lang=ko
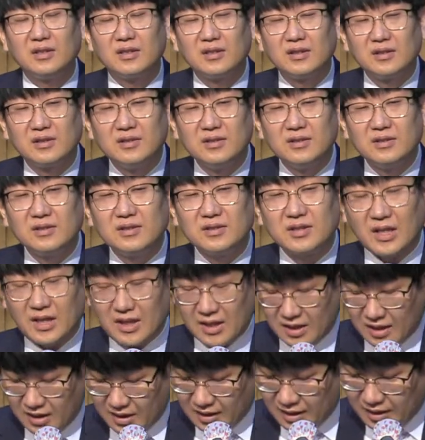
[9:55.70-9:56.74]
그
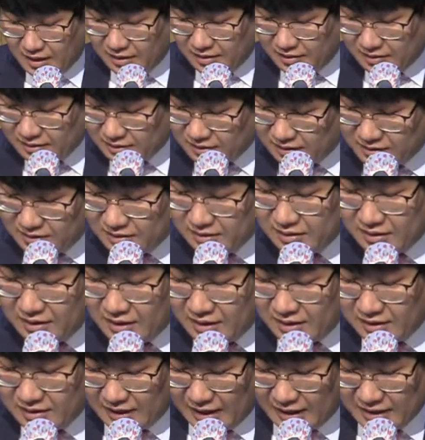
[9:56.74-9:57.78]
사라 그
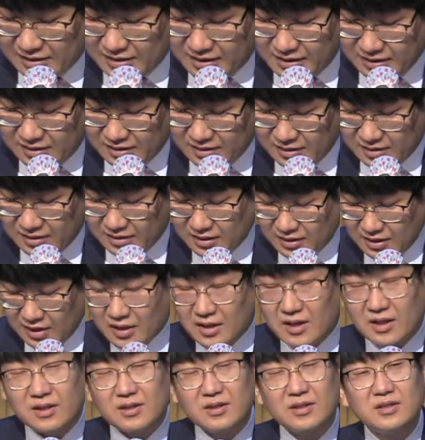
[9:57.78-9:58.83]
사실들을
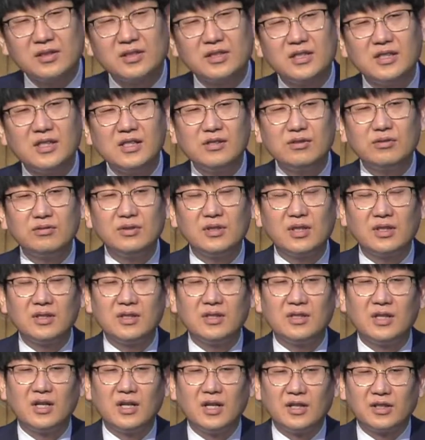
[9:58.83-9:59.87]
그
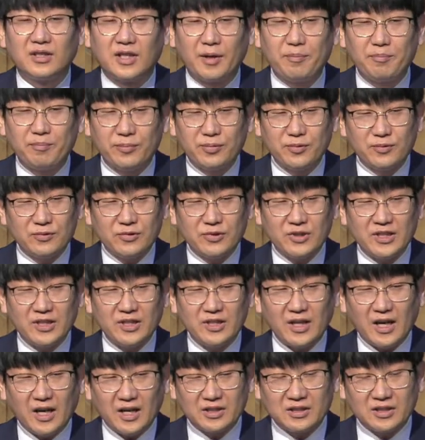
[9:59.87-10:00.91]
실수들을
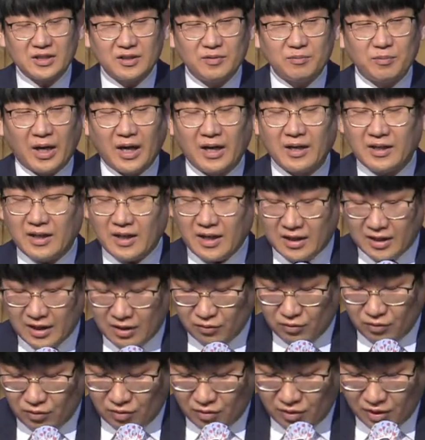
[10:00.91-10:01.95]
되풀이하지
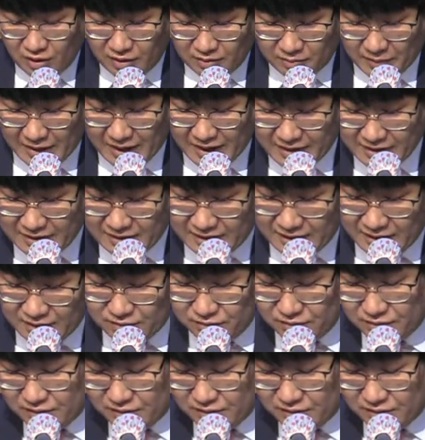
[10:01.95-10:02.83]
말라라고 말하고